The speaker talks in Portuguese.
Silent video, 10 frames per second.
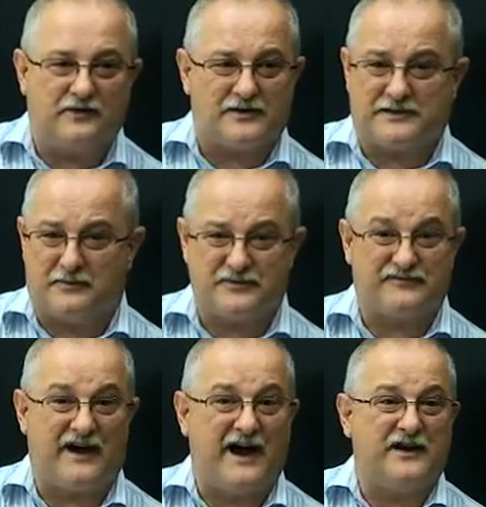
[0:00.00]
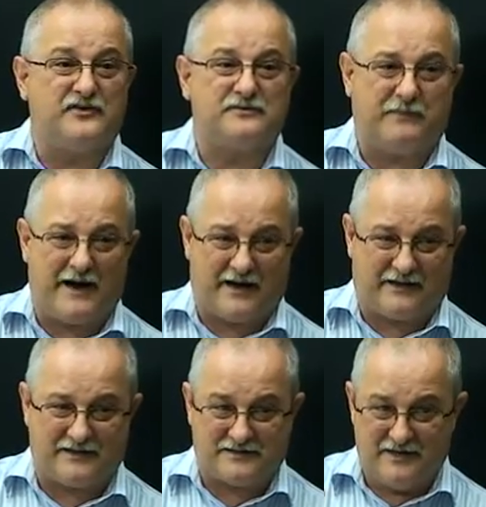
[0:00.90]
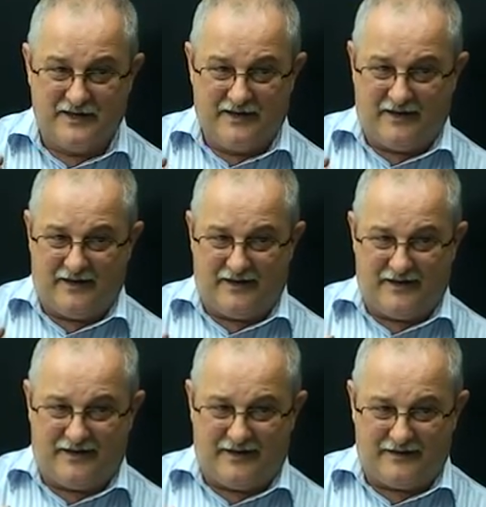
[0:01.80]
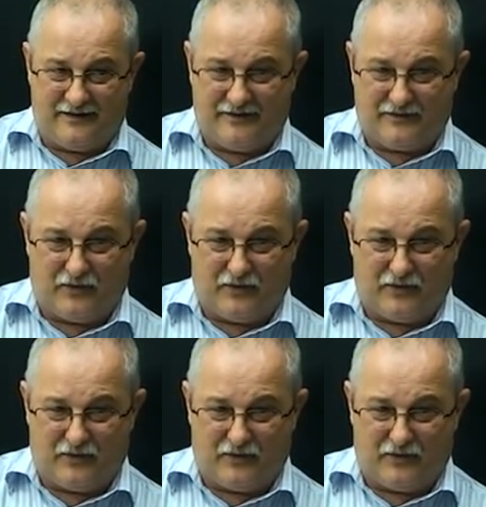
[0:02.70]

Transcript: Nós temos vários parques é,